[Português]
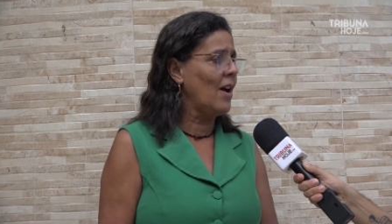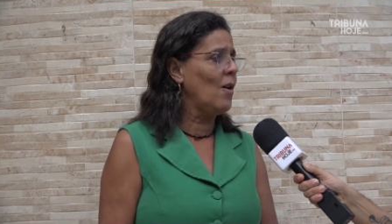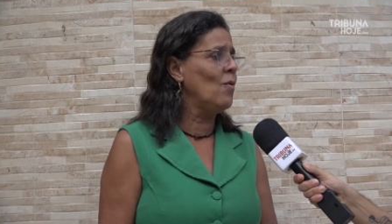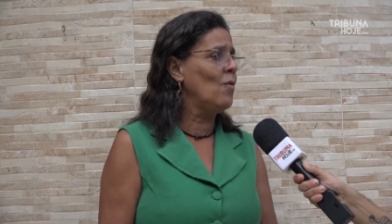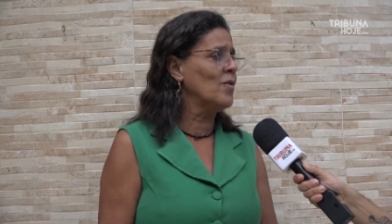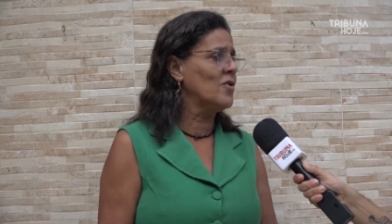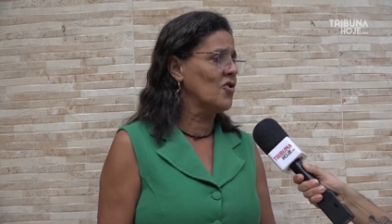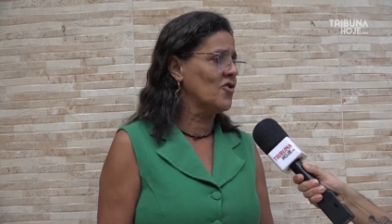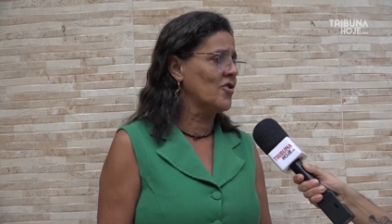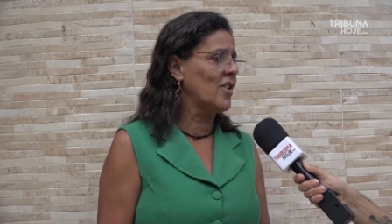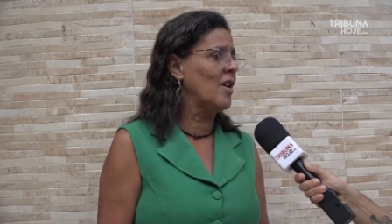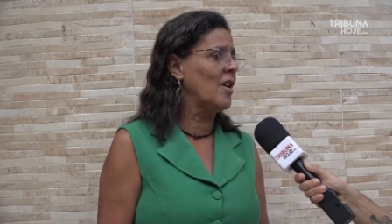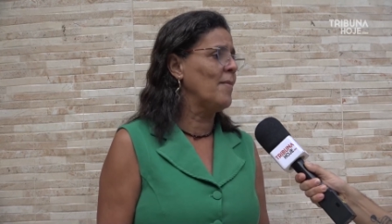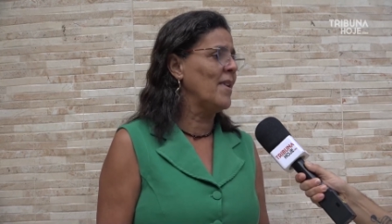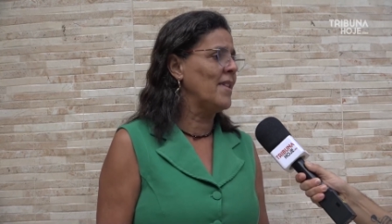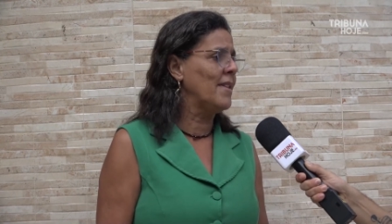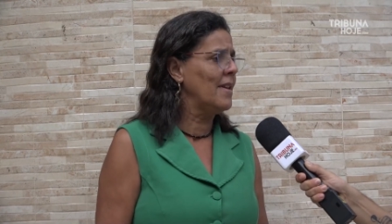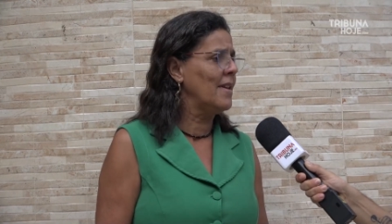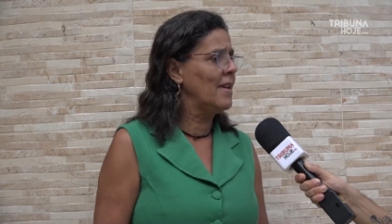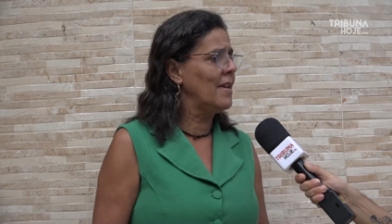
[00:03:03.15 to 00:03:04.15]
a um
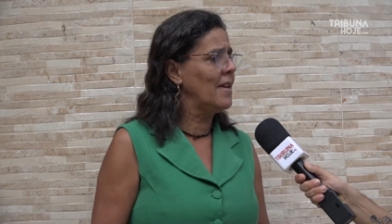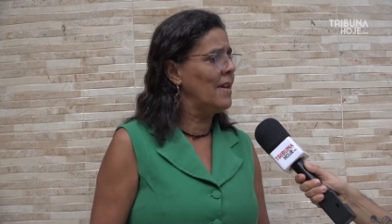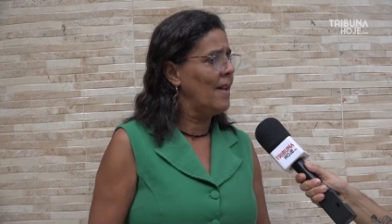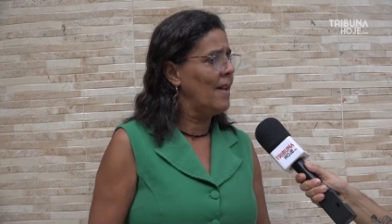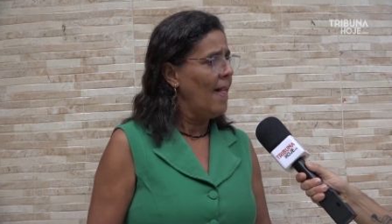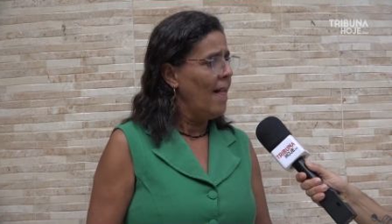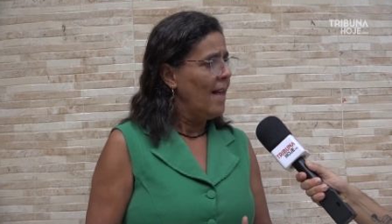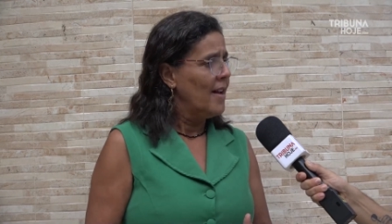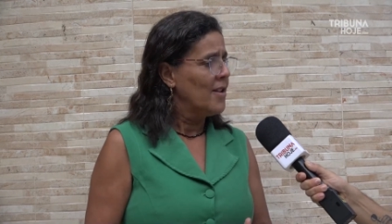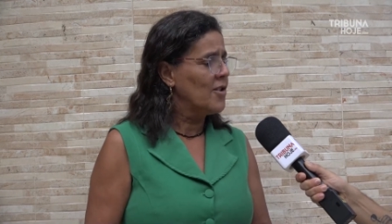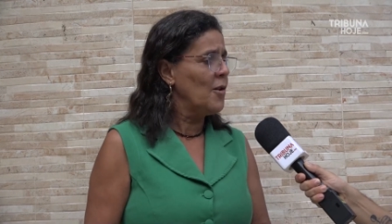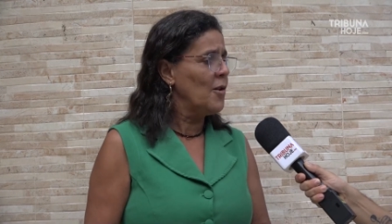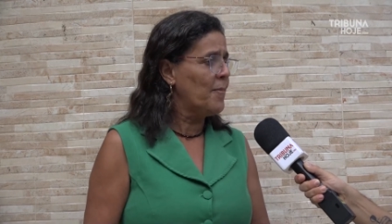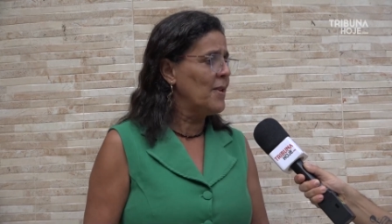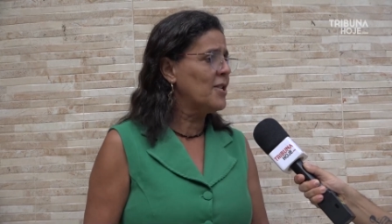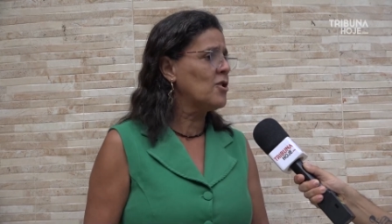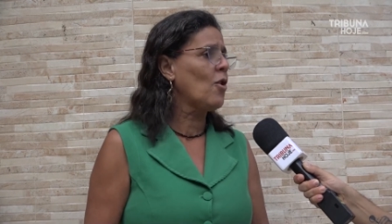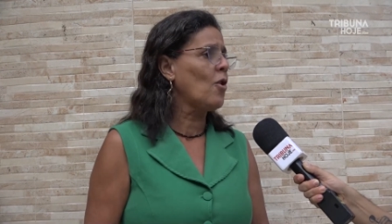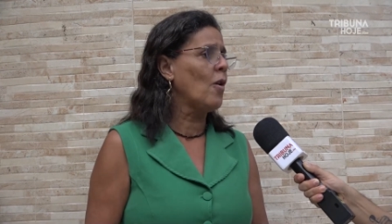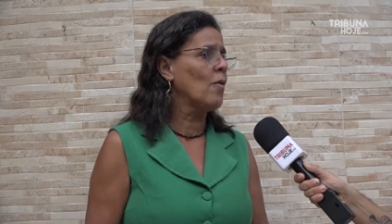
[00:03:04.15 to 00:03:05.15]
sistema de, de
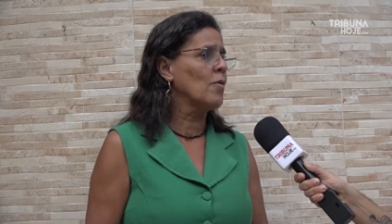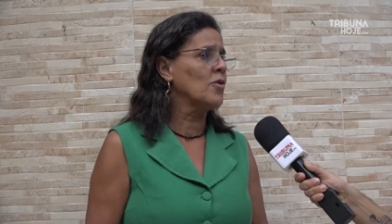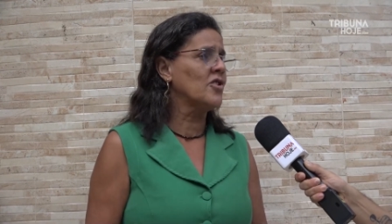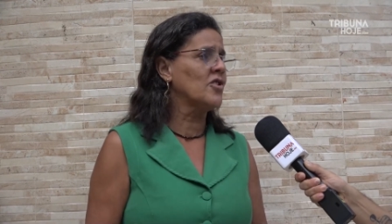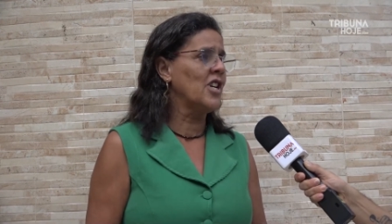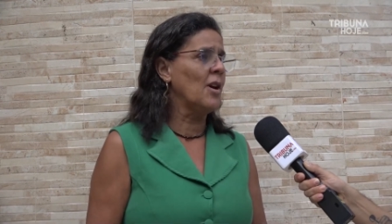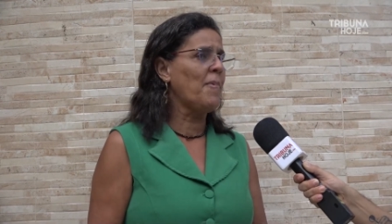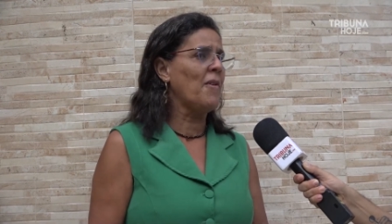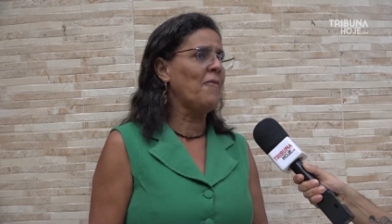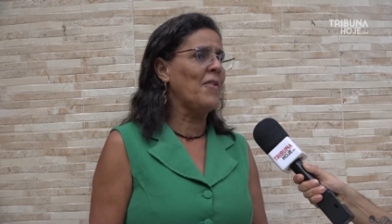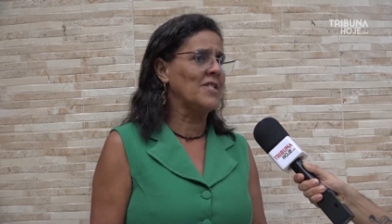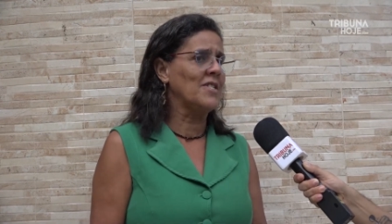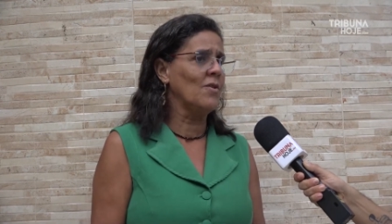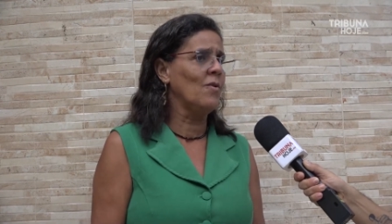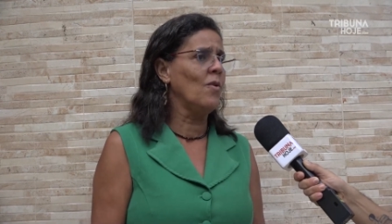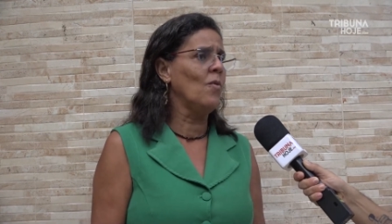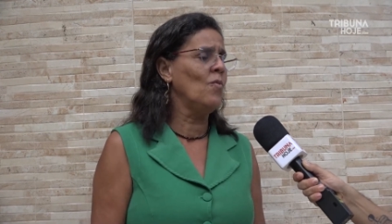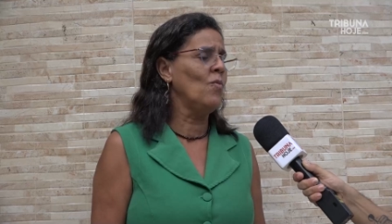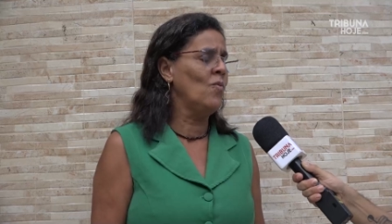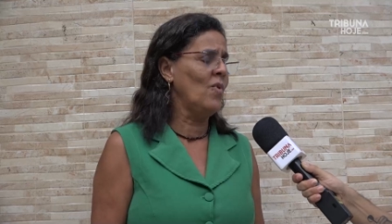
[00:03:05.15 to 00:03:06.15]
psicologia para fazer
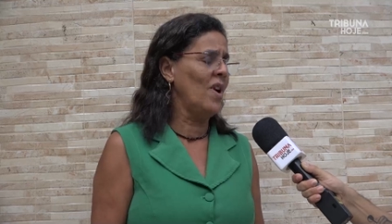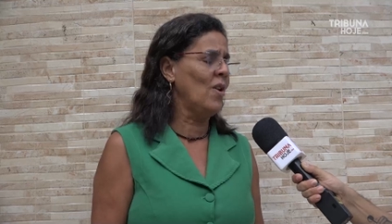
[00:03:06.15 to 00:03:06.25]
um, um,